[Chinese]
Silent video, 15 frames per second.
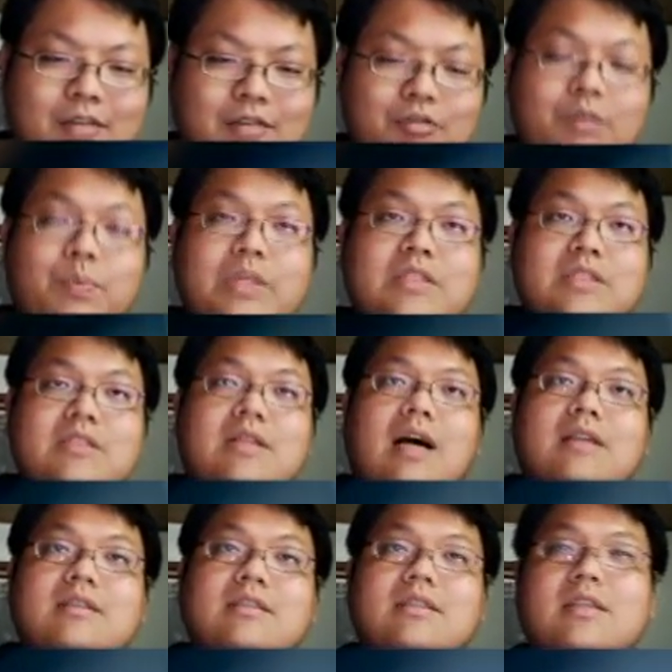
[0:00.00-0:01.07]
因为毕竟
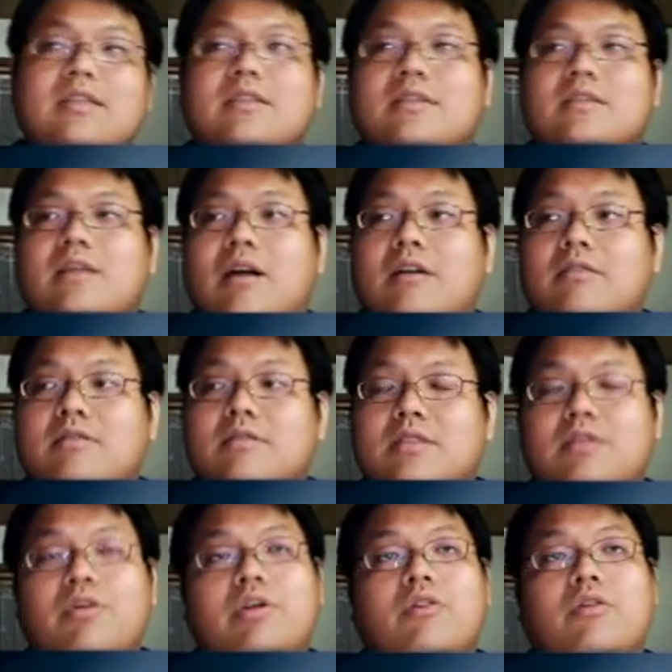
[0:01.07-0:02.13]
它是牵涉到
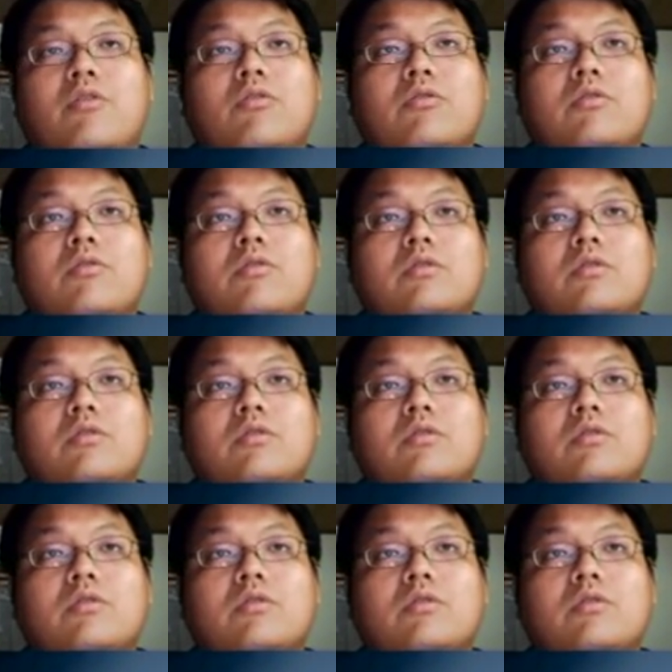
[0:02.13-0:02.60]
社会公